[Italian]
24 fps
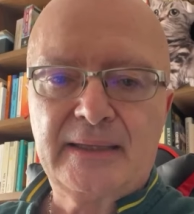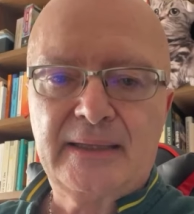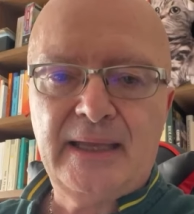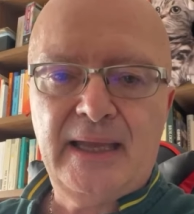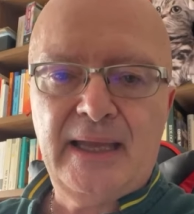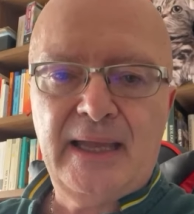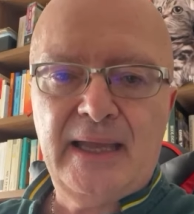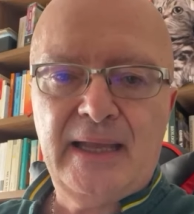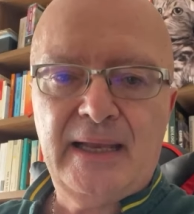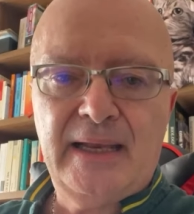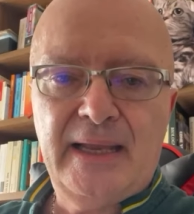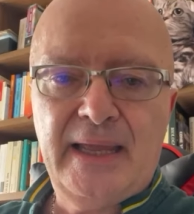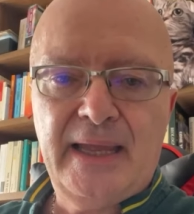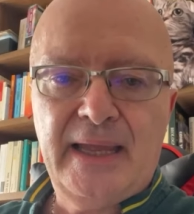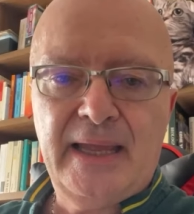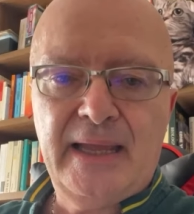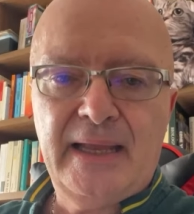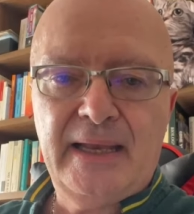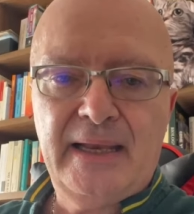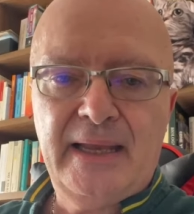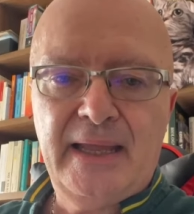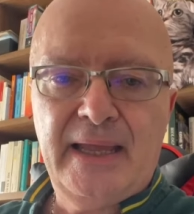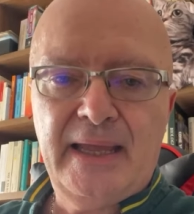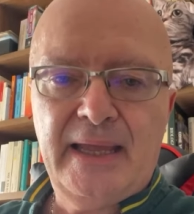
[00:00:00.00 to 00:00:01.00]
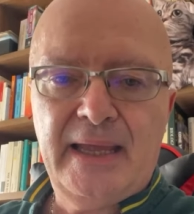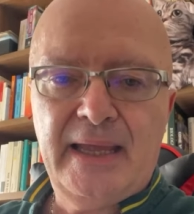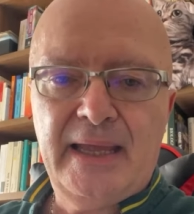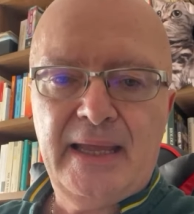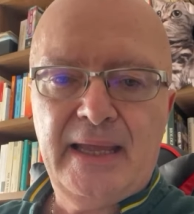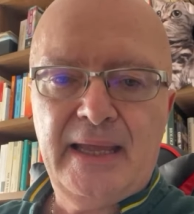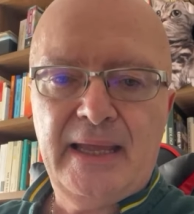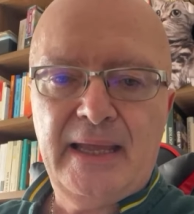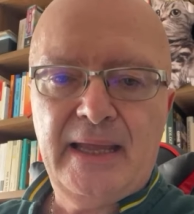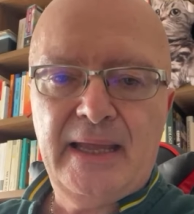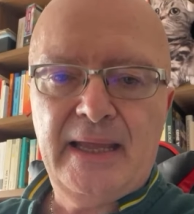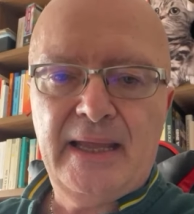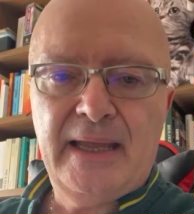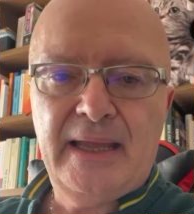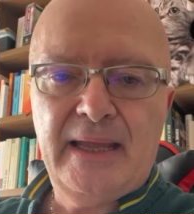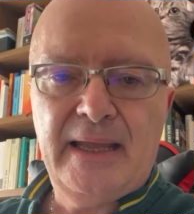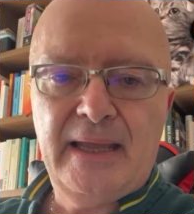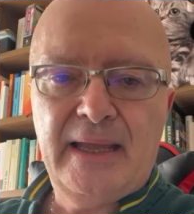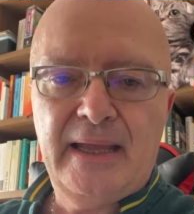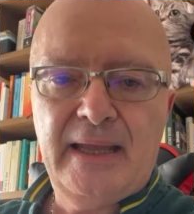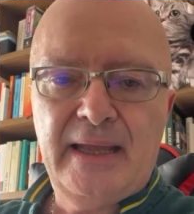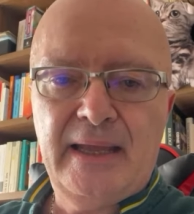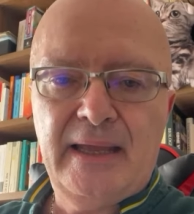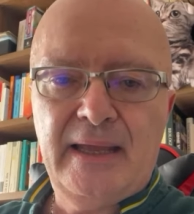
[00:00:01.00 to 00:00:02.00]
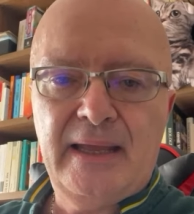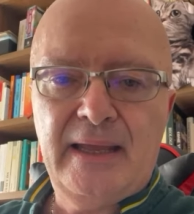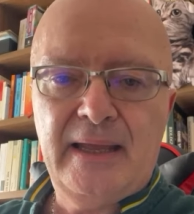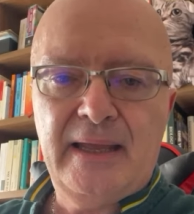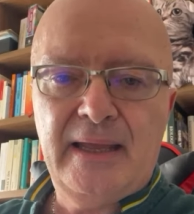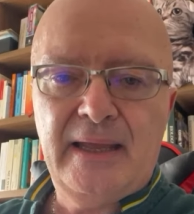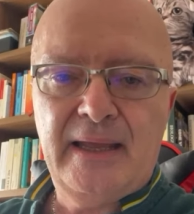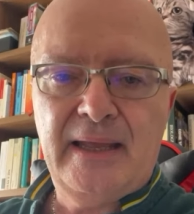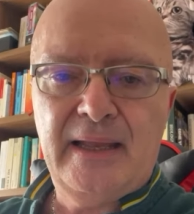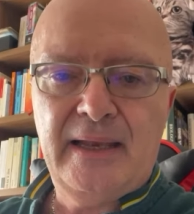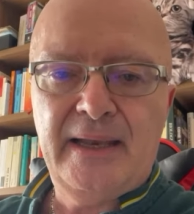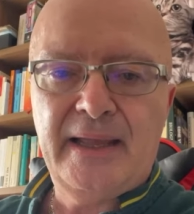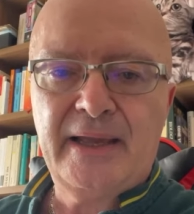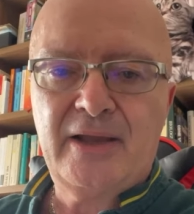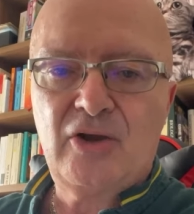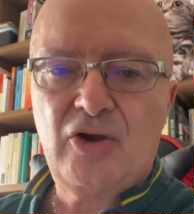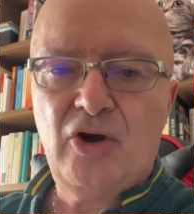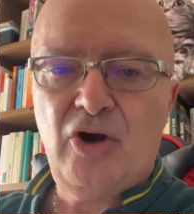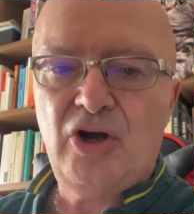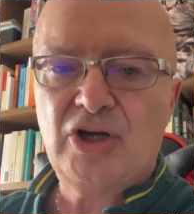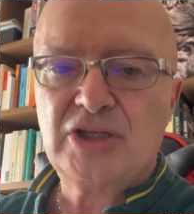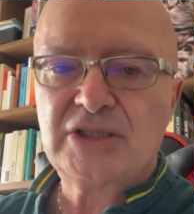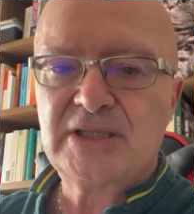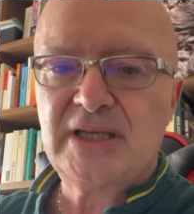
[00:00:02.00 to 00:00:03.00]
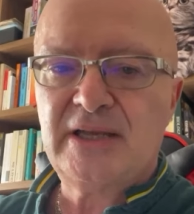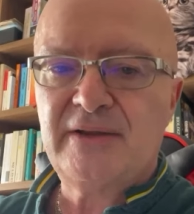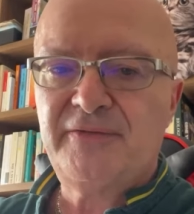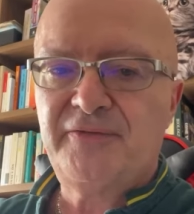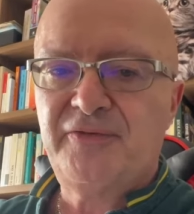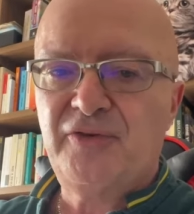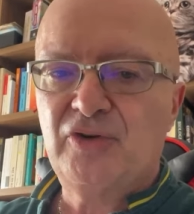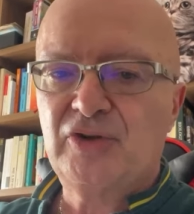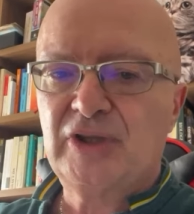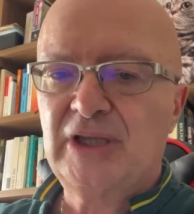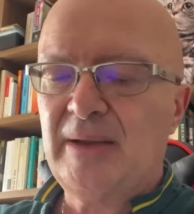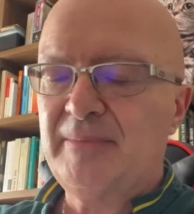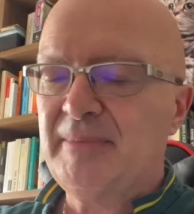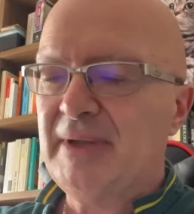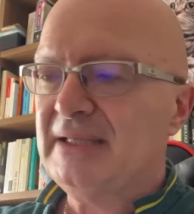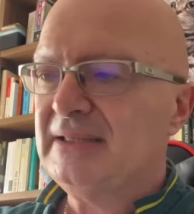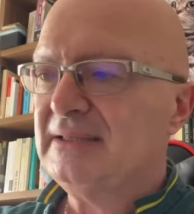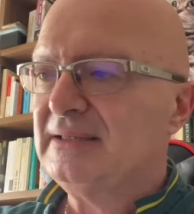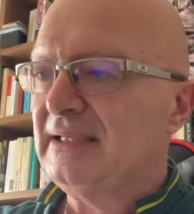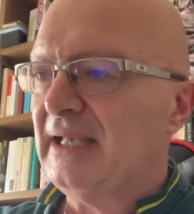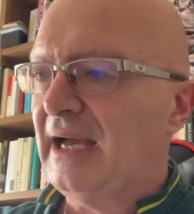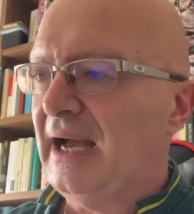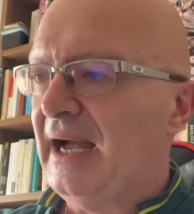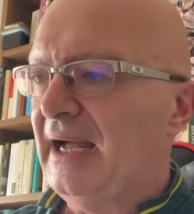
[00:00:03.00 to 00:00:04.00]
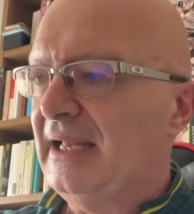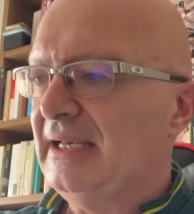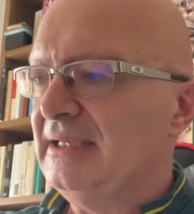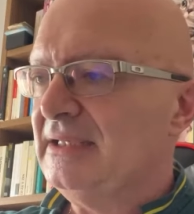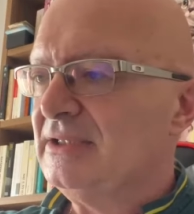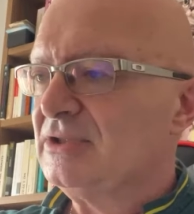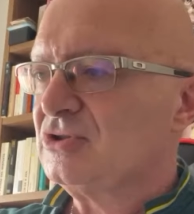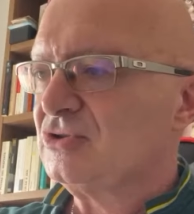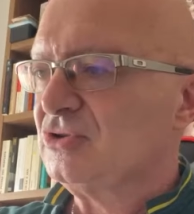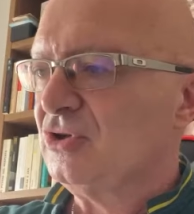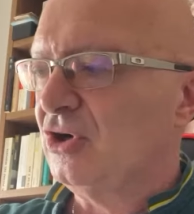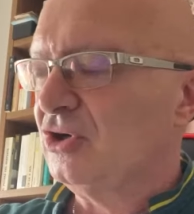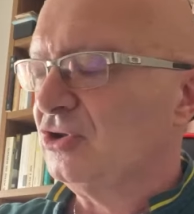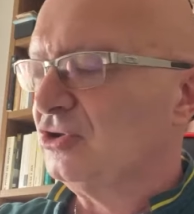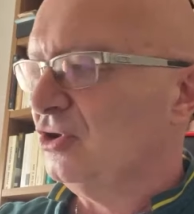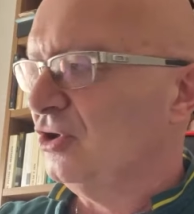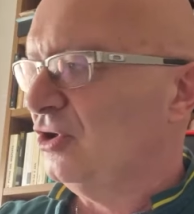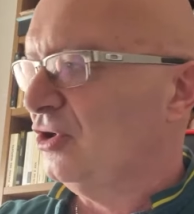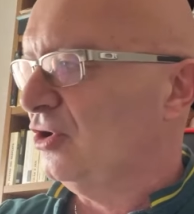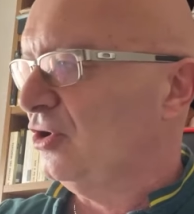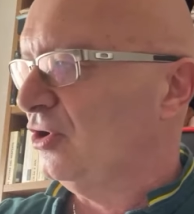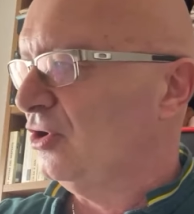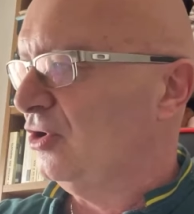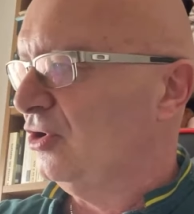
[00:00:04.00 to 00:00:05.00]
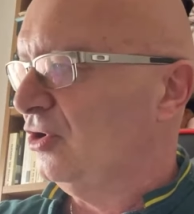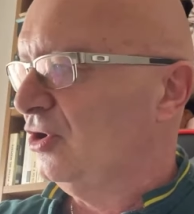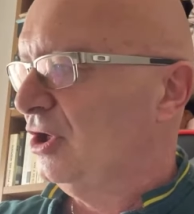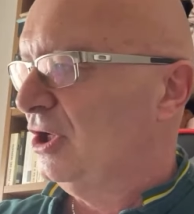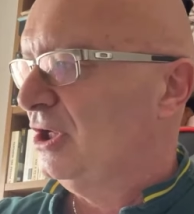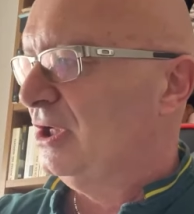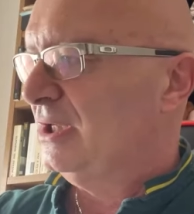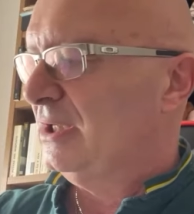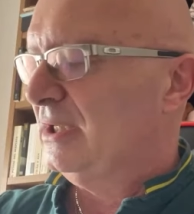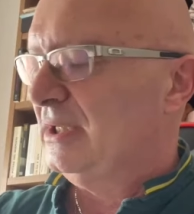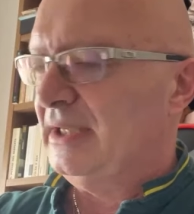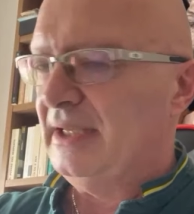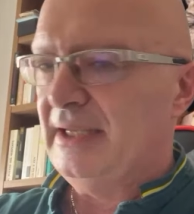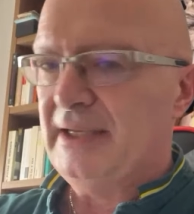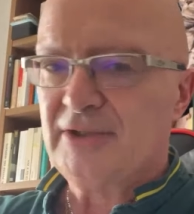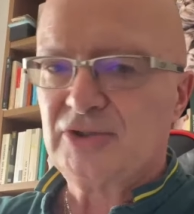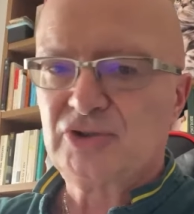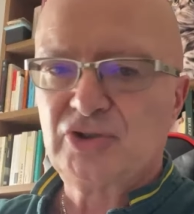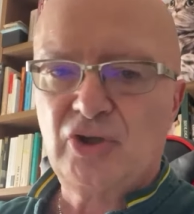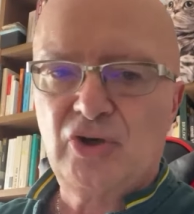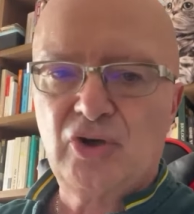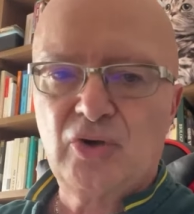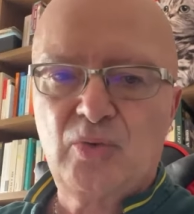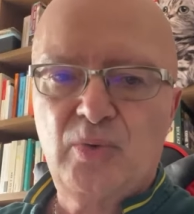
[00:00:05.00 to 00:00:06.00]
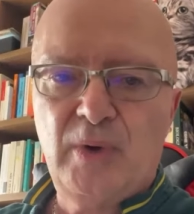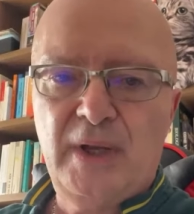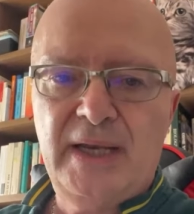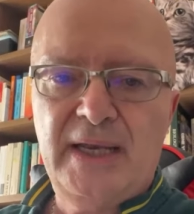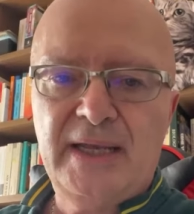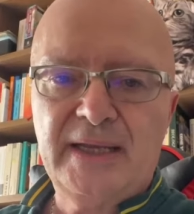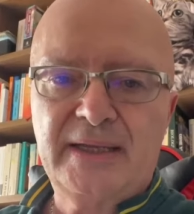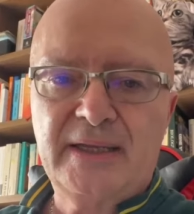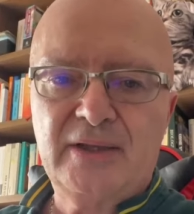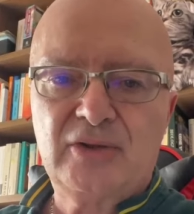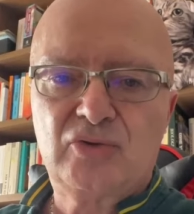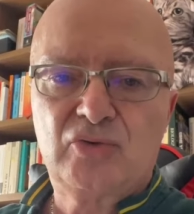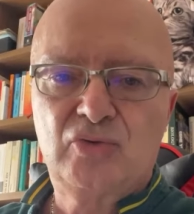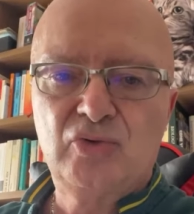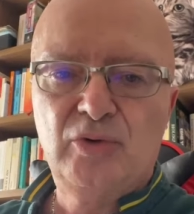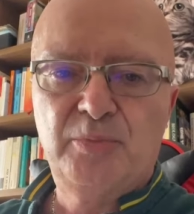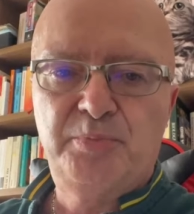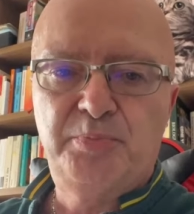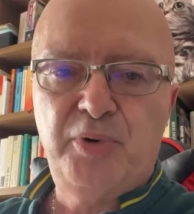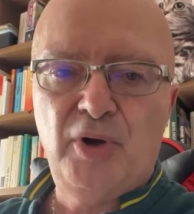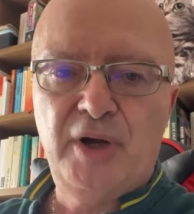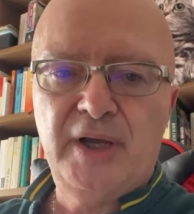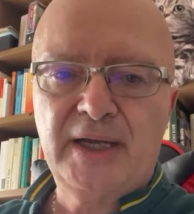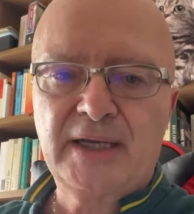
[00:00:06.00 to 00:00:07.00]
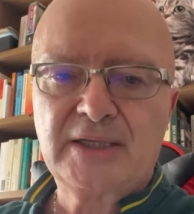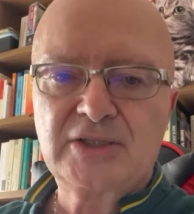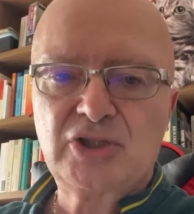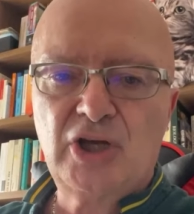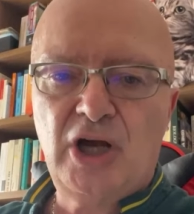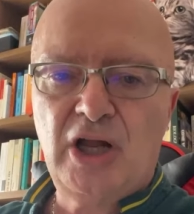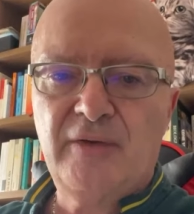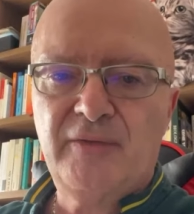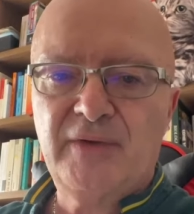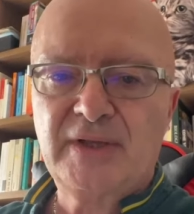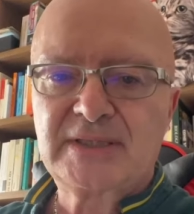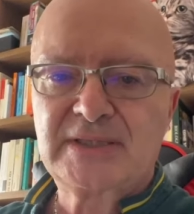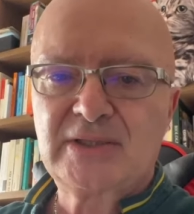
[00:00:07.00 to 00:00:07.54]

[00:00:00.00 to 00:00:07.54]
che le, le, le, cose fondamentali sono, eh, sono, quelle che tu puoi risolvere.